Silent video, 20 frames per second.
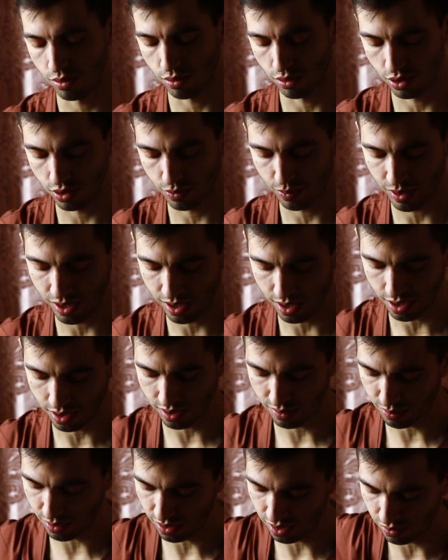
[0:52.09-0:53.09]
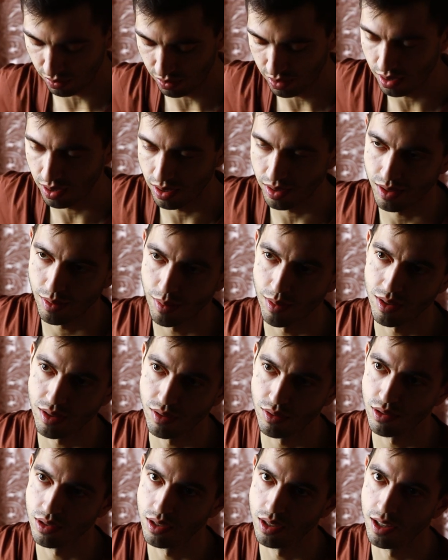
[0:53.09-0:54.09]
ты хочешь передать. Поэтому вот это самое
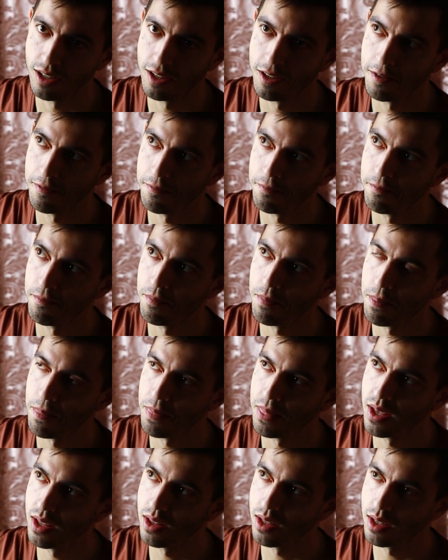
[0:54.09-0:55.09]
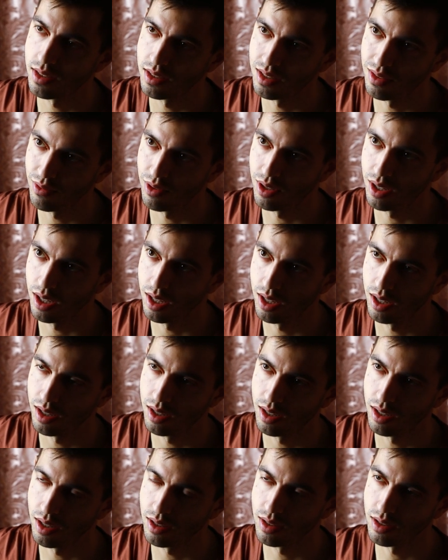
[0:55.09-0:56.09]
сложное. Это основное,
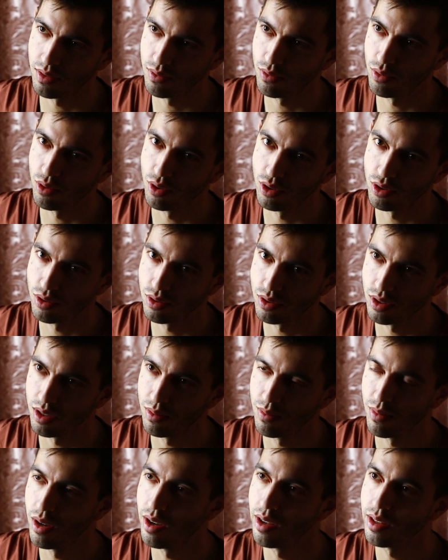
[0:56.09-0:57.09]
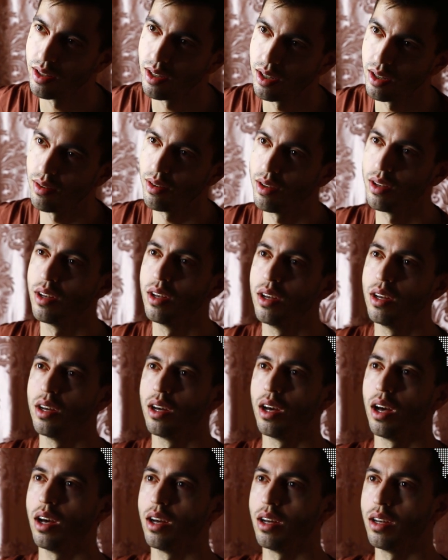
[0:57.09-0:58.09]
основное, что занимает. А,
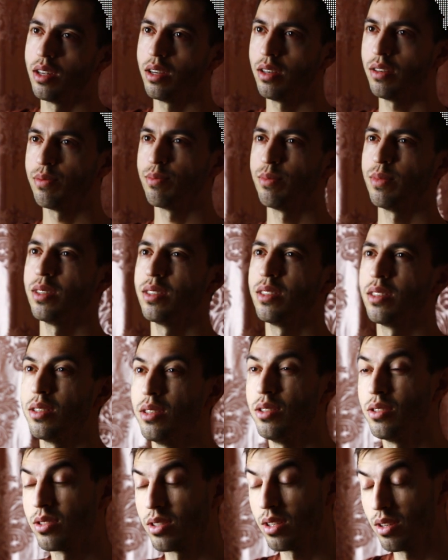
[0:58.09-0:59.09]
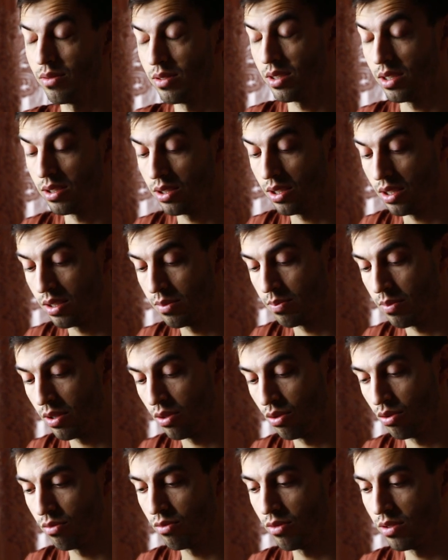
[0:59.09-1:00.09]
а рифмы и техническая вся часть
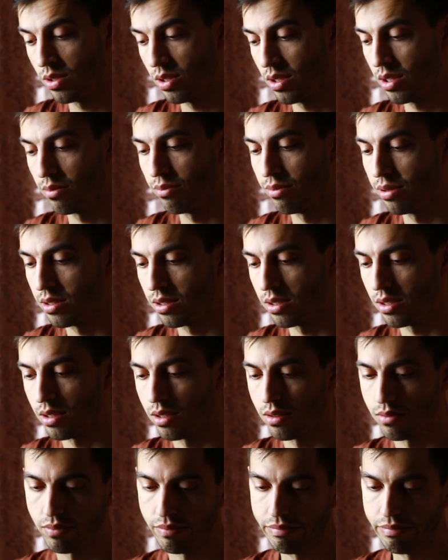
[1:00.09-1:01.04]
придумывать это быстро.